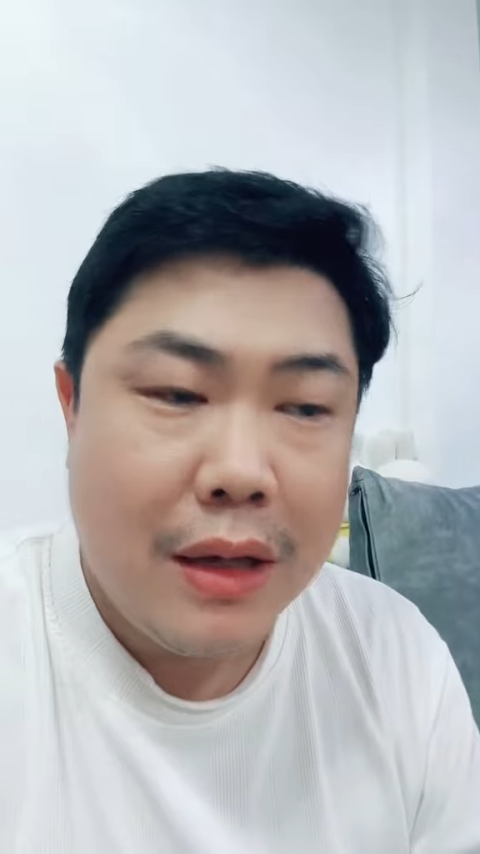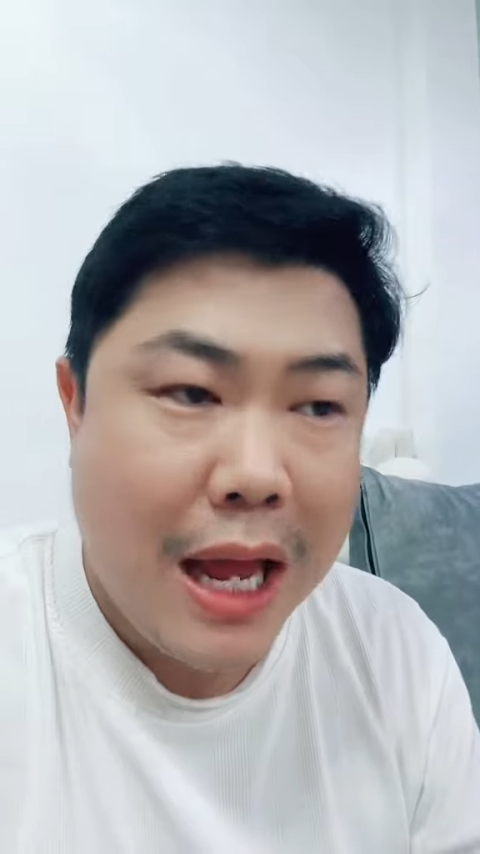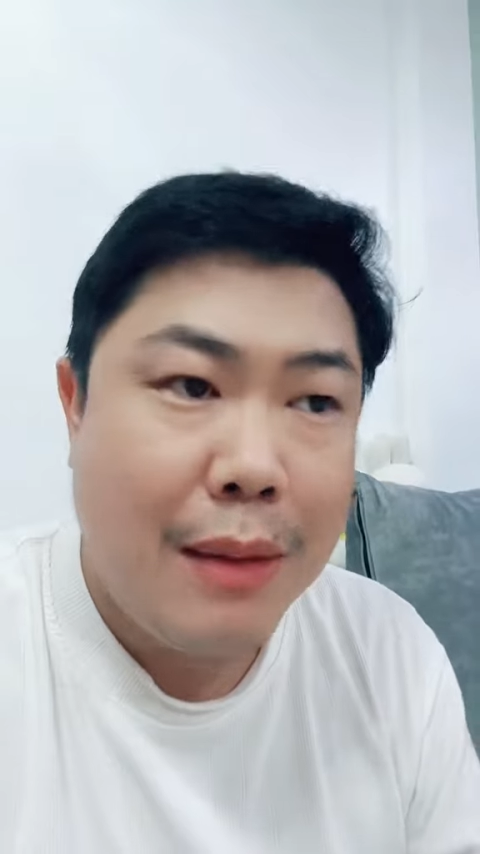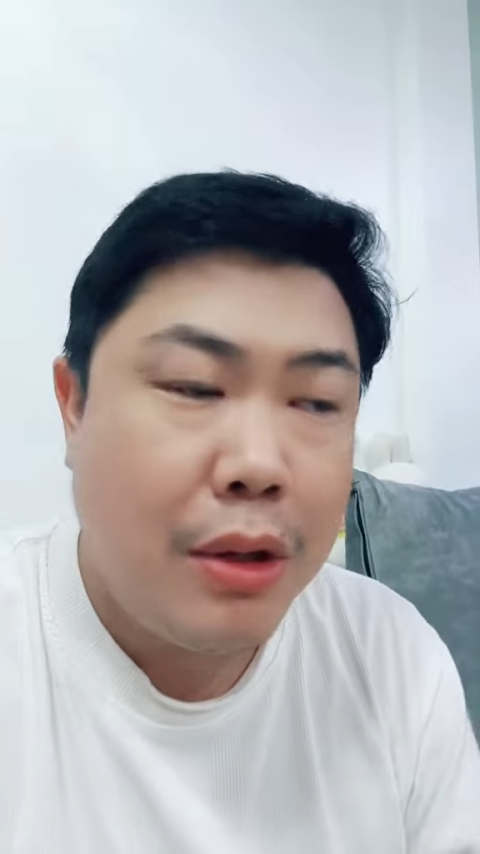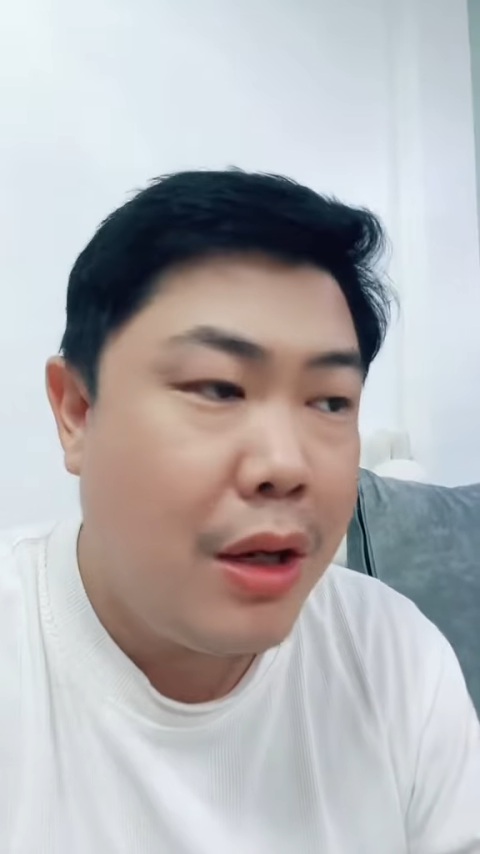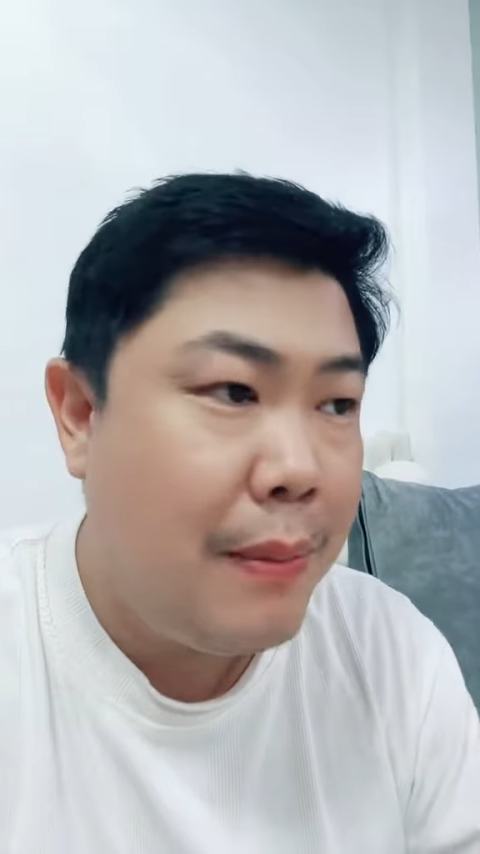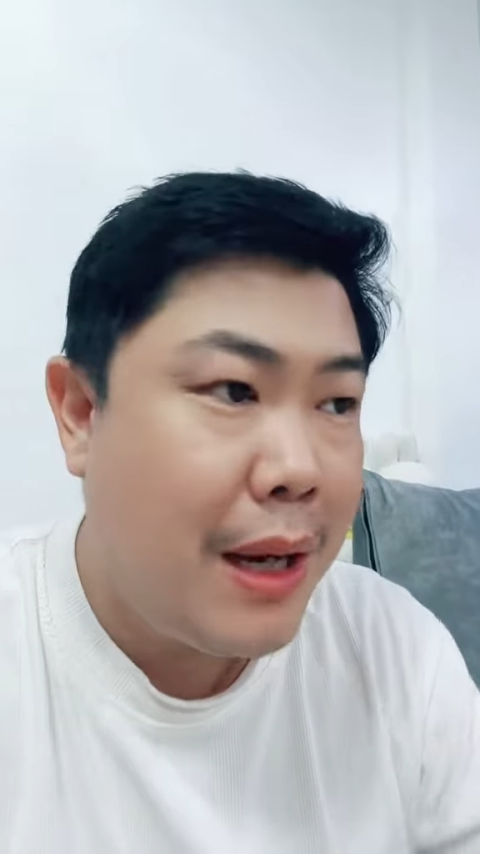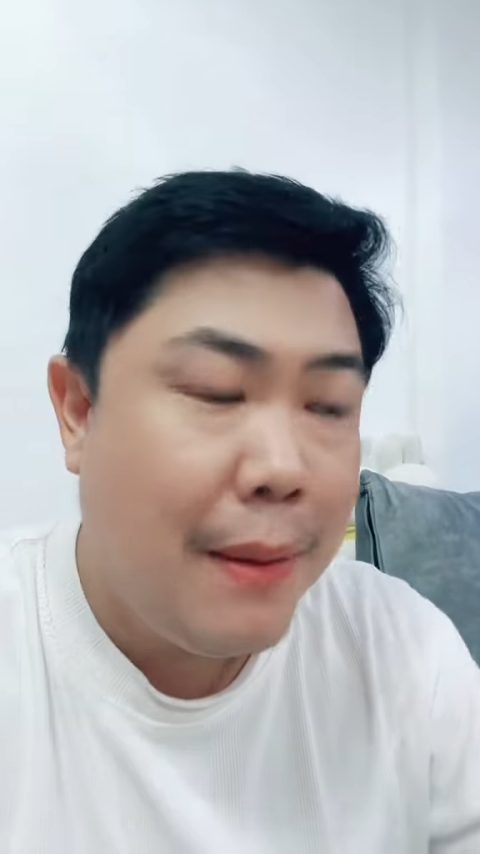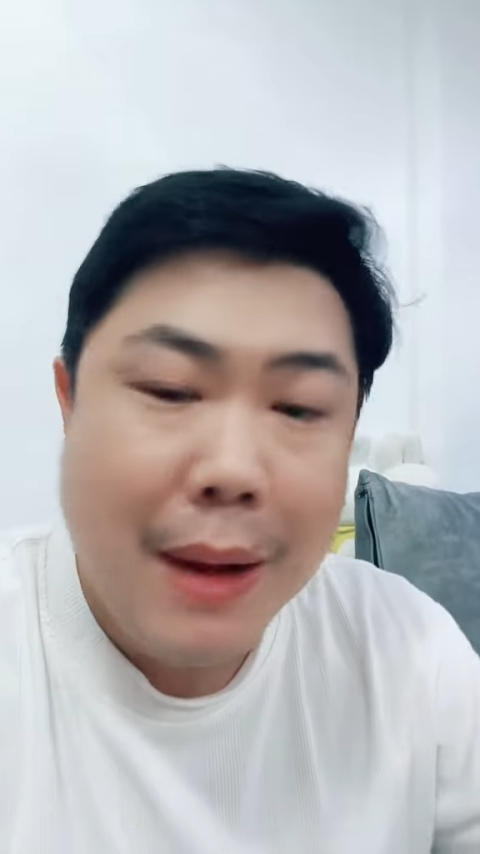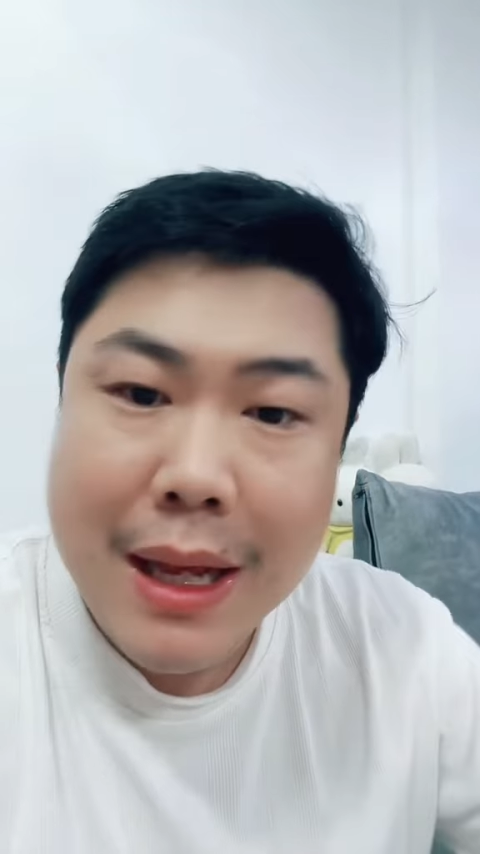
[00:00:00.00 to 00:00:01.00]
น้ำตอนนี้ไป
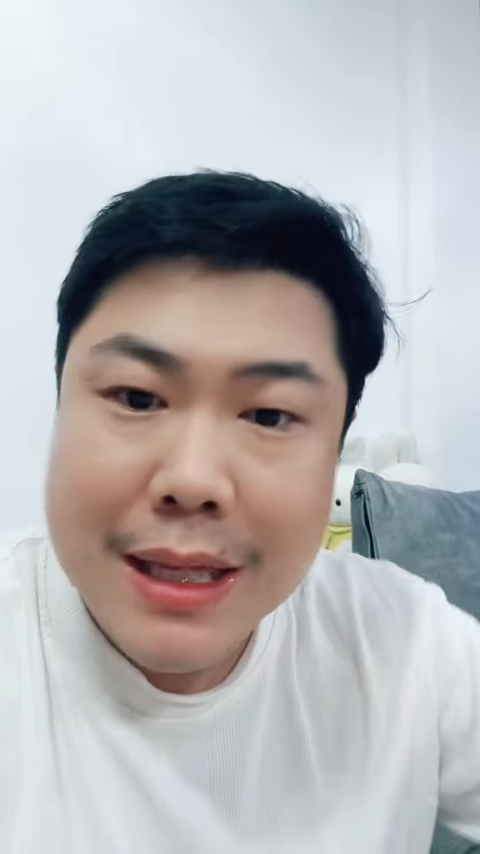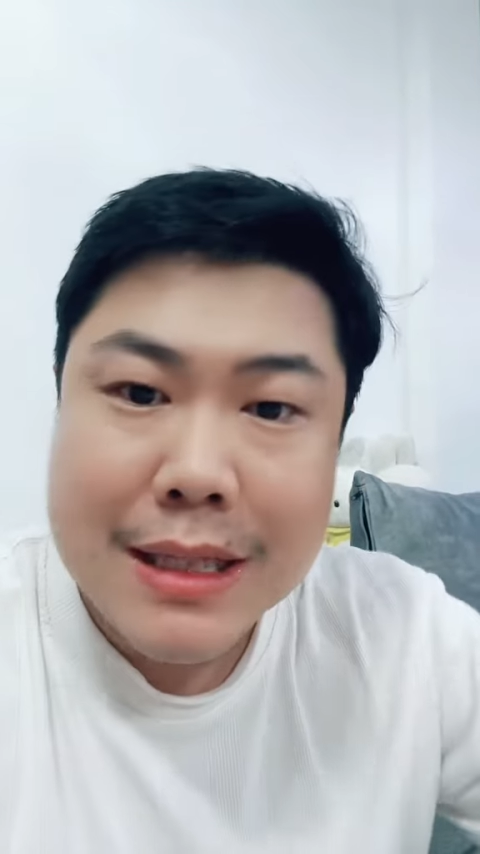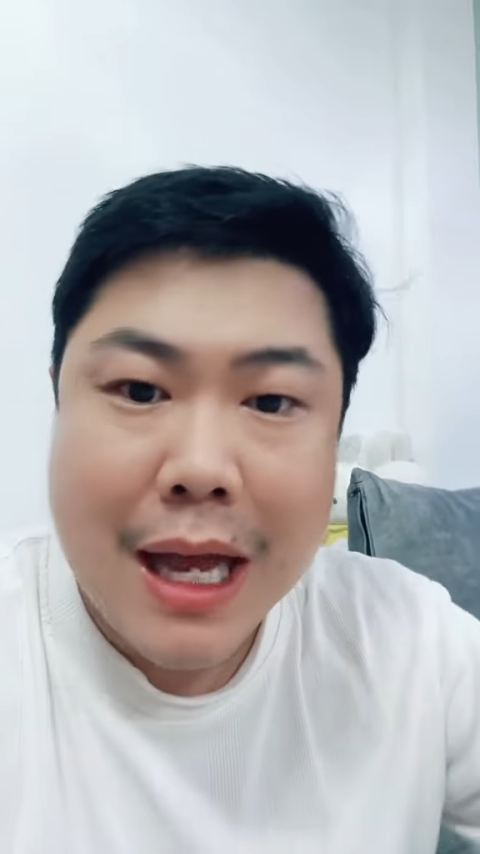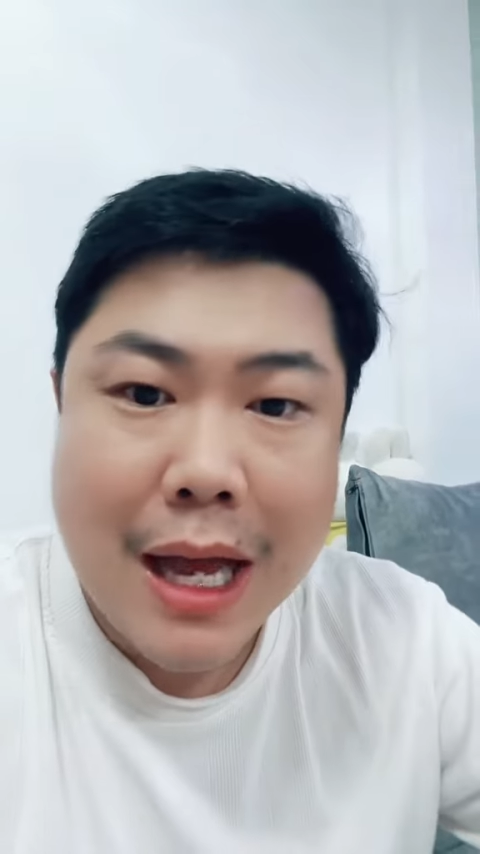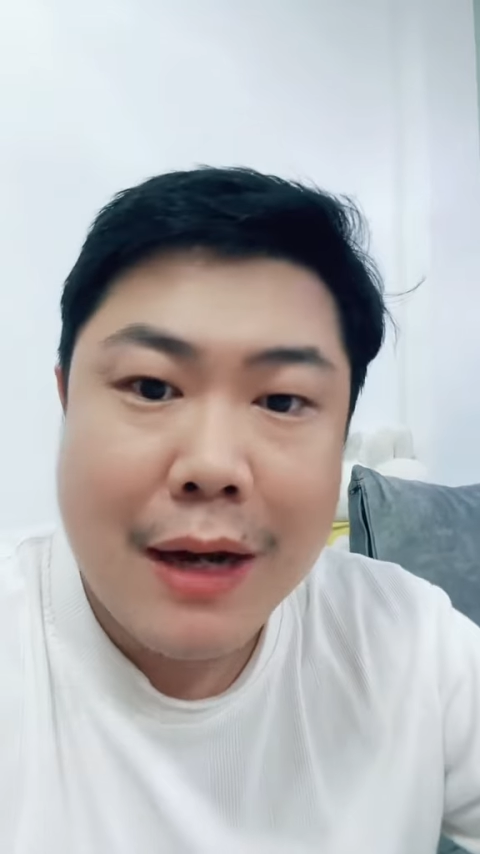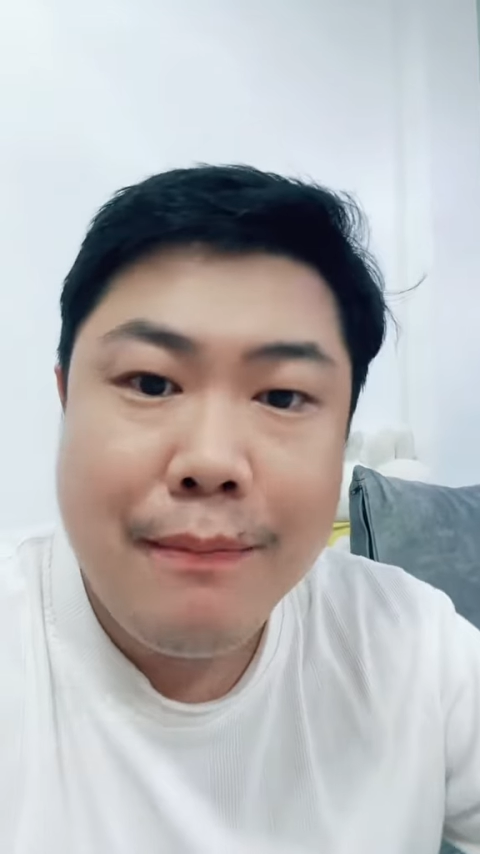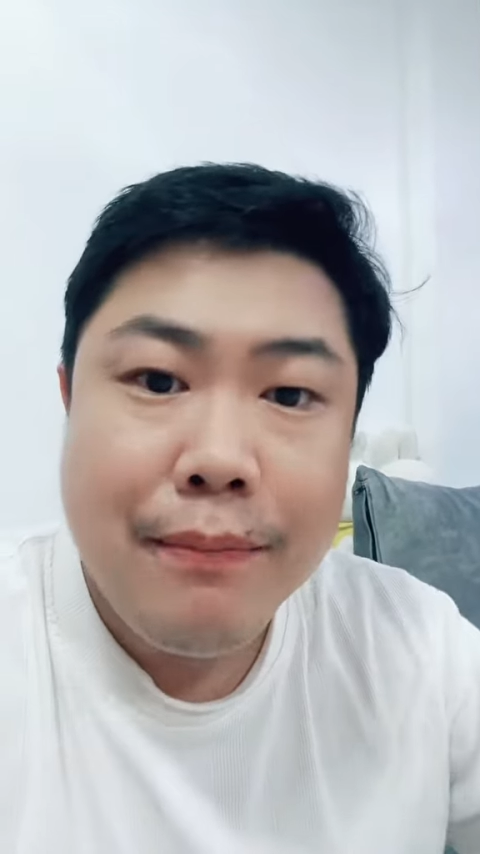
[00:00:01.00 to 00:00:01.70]
ทั้งภาคอีสาน